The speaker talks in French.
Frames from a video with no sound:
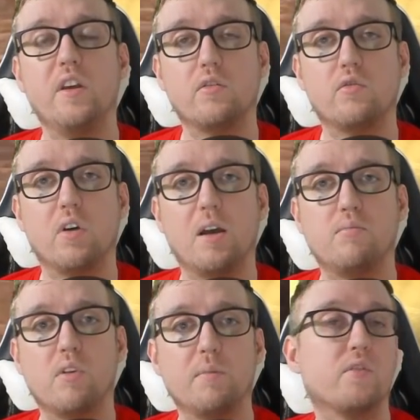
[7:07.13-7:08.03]
sur
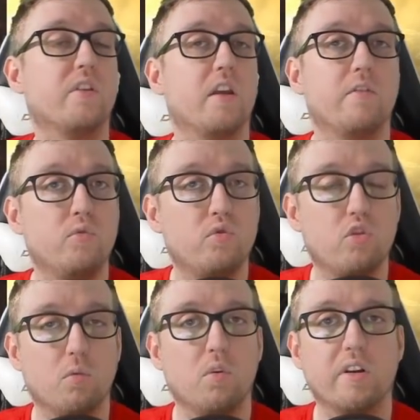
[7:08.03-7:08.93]
un point, parce que vous avez vu
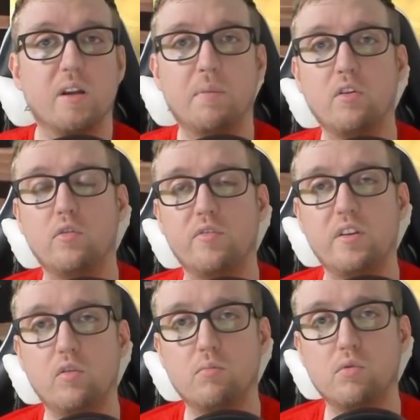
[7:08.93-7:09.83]
sûrement qu'il n'y a pas eu de
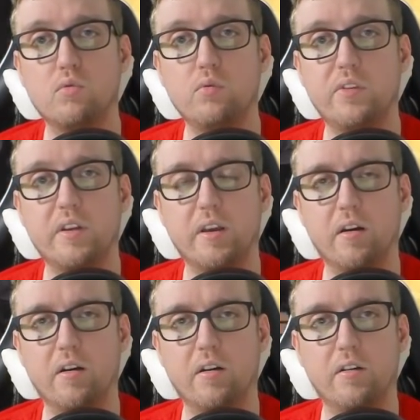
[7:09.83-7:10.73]
vidéo beaucoup ces,
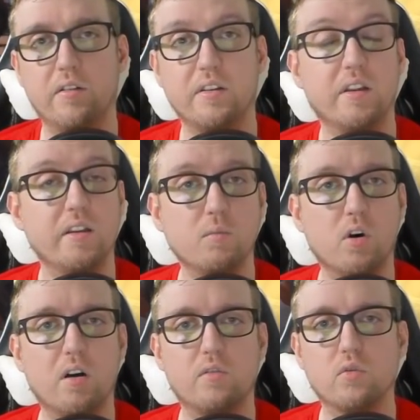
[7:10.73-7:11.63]
euh, derniers
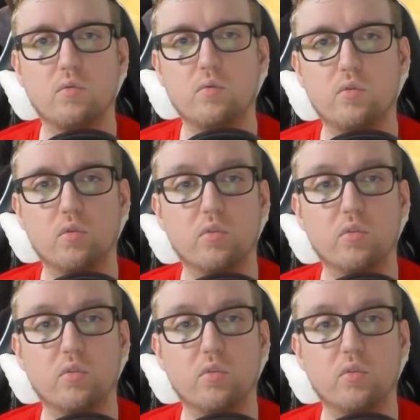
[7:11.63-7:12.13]
mois, hein, surtout ce,